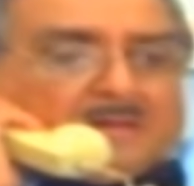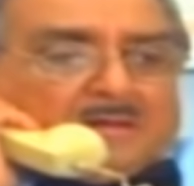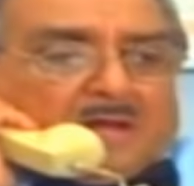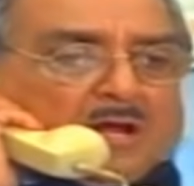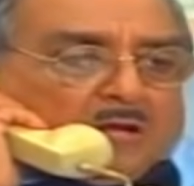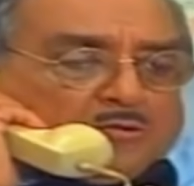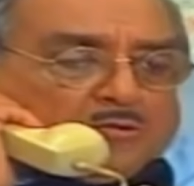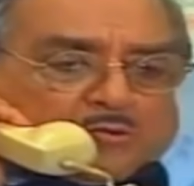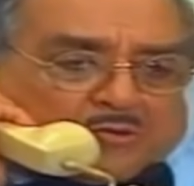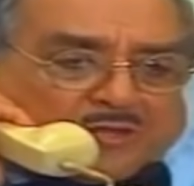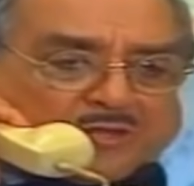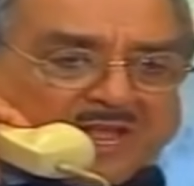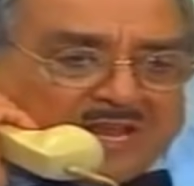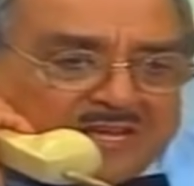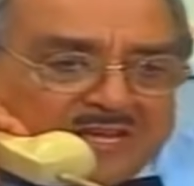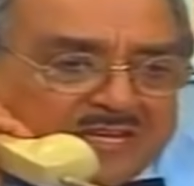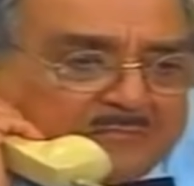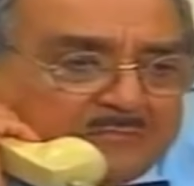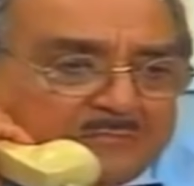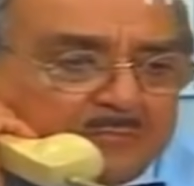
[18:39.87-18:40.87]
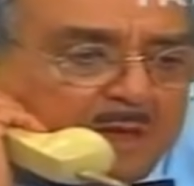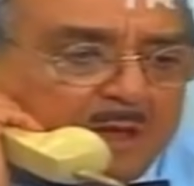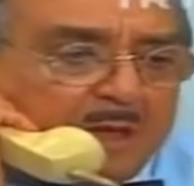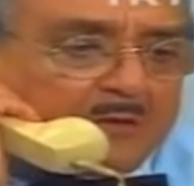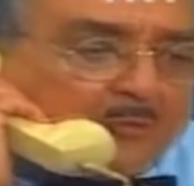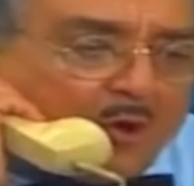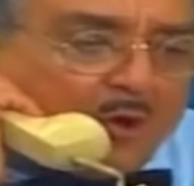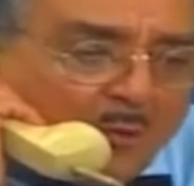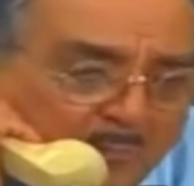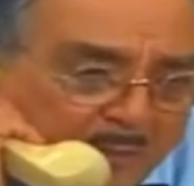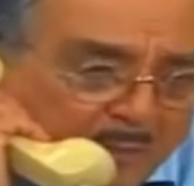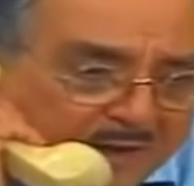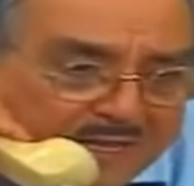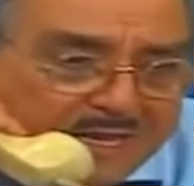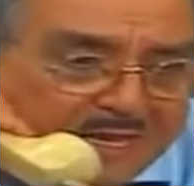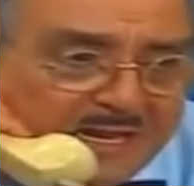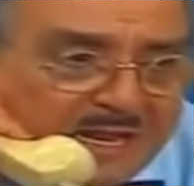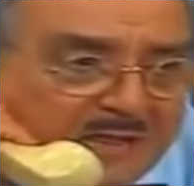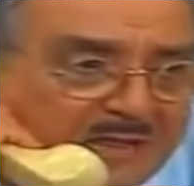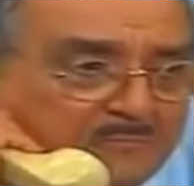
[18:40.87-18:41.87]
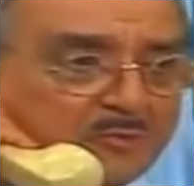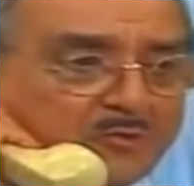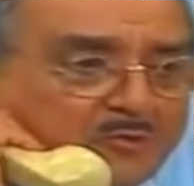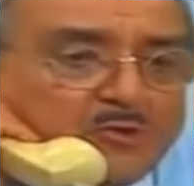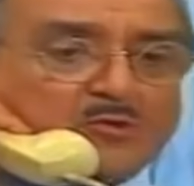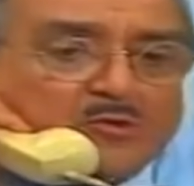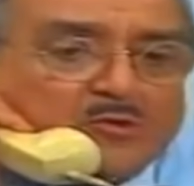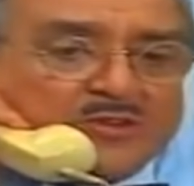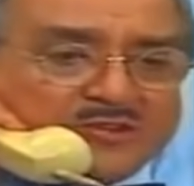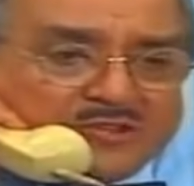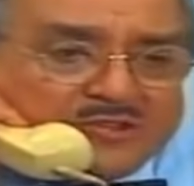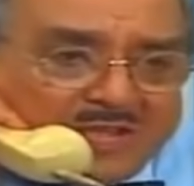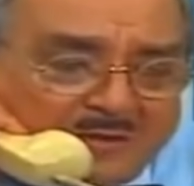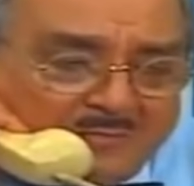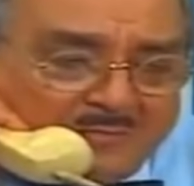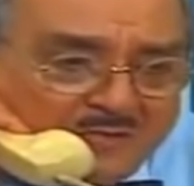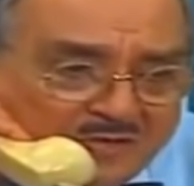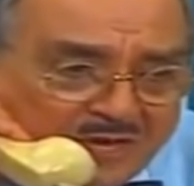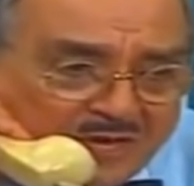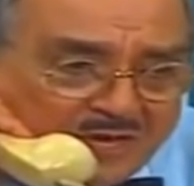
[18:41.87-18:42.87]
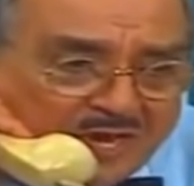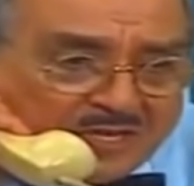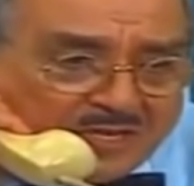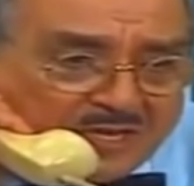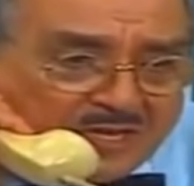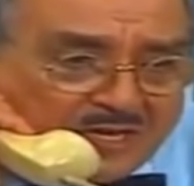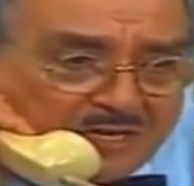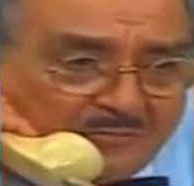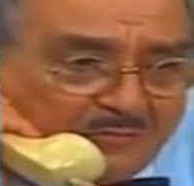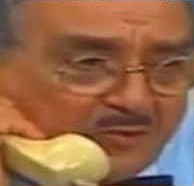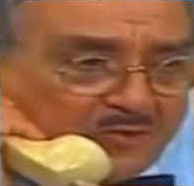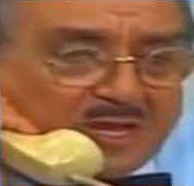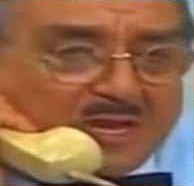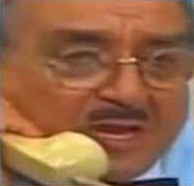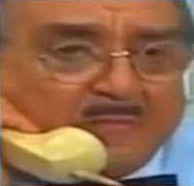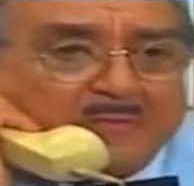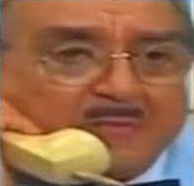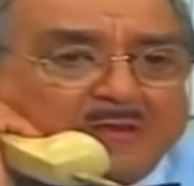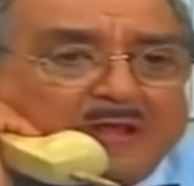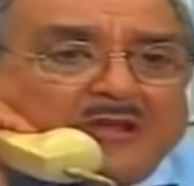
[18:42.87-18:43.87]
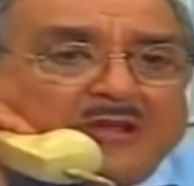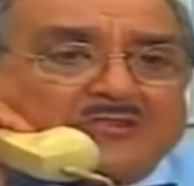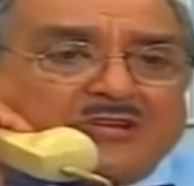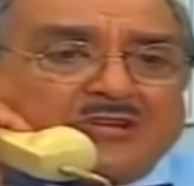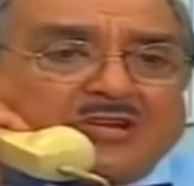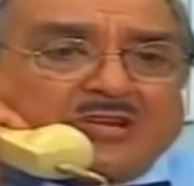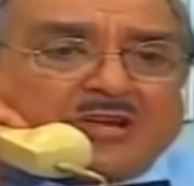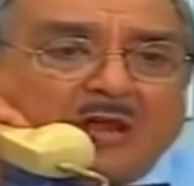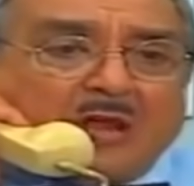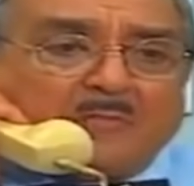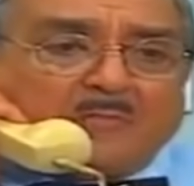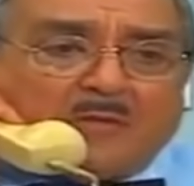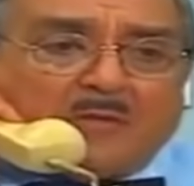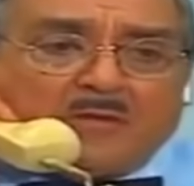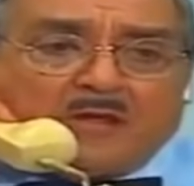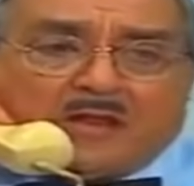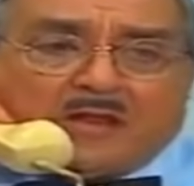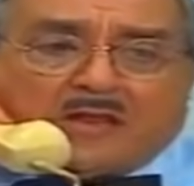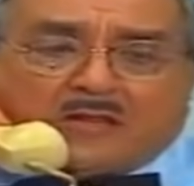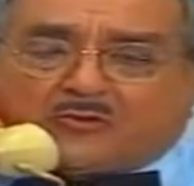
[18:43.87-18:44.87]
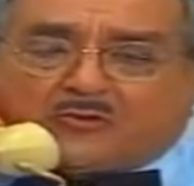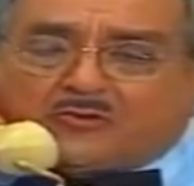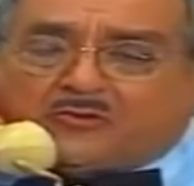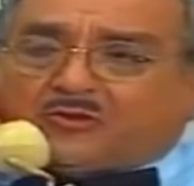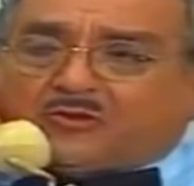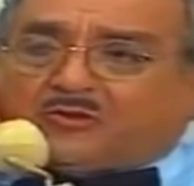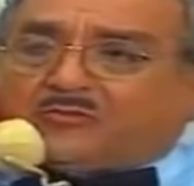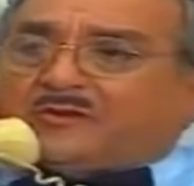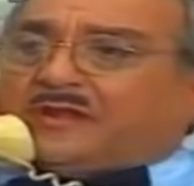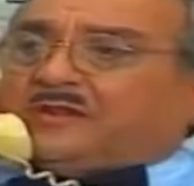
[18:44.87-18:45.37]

Ya Nurten'cim ben o parayla bütün dişlerimi çektiririm üstelik bir de açık kalp ameliyatı olurum.